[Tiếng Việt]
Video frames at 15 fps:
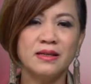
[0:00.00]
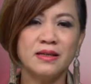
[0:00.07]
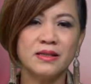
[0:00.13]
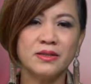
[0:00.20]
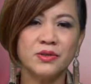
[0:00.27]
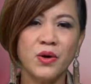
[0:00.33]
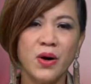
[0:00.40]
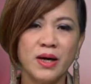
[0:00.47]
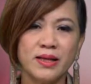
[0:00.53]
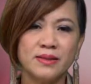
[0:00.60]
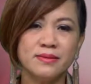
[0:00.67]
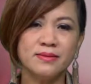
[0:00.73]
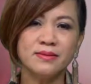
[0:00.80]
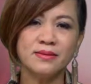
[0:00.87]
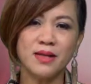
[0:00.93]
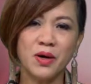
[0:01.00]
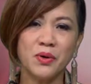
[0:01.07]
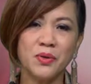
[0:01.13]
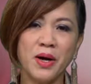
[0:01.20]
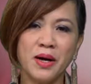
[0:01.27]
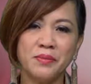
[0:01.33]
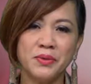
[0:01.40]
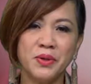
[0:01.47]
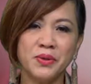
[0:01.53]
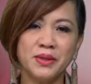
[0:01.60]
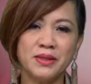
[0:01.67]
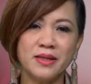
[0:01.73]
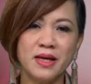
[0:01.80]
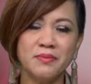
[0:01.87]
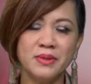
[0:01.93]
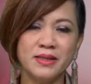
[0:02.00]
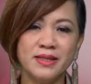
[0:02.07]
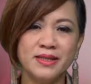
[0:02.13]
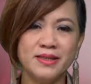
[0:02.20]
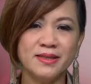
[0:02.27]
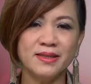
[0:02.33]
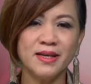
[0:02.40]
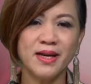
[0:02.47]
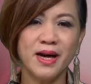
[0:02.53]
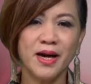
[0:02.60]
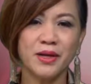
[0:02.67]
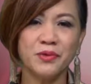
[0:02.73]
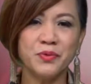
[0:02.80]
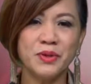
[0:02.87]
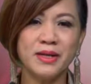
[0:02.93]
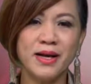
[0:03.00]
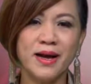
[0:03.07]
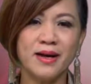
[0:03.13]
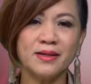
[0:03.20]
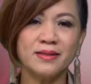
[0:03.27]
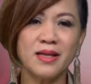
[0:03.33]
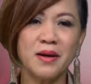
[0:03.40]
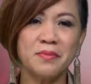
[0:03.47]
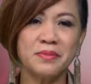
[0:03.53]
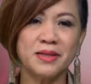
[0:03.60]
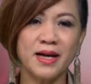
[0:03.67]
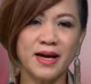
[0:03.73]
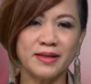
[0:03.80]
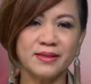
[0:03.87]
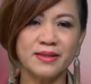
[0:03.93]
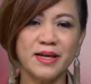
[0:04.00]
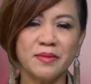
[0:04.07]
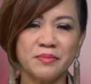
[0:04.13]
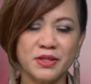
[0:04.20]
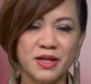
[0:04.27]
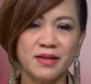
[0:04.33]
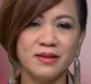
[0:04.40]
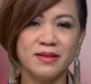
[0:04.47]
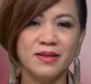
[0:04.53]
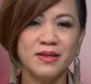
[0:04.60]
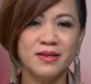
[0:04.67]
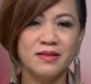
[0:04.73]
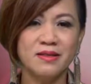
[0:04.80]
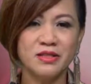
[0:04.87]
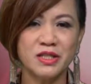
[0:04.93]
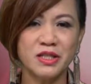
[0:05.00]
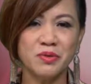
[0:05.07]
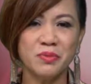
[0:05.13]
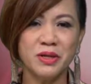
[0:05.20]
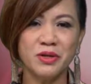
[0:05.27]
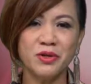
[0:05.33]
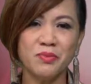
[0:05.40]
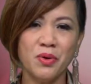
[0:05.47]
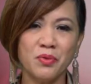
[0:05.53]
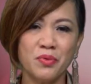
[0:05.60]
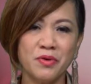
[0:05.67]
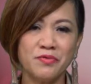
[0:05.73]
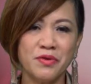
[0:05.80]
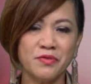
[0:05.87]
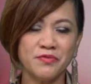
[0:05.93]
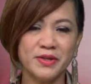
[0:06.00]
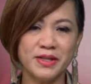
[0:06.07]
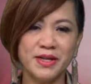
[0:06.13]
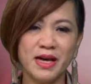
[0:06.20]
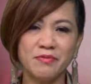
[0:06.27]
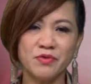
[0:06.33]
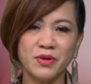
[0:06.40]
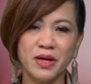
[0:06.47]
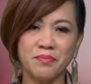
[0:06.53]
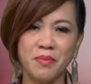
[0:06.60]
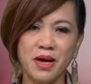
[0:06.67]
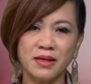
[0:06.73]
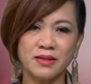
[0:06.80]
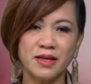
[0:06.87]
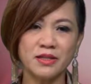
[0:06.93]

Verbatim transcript: Đoàn tàu hạm đội Thái Bình Dương, Hải quân Nga thăm cảng Cam Ranh. Được sự đồng ý của Bộ Quốc phòng Việt Nam vào ngày 3 tháng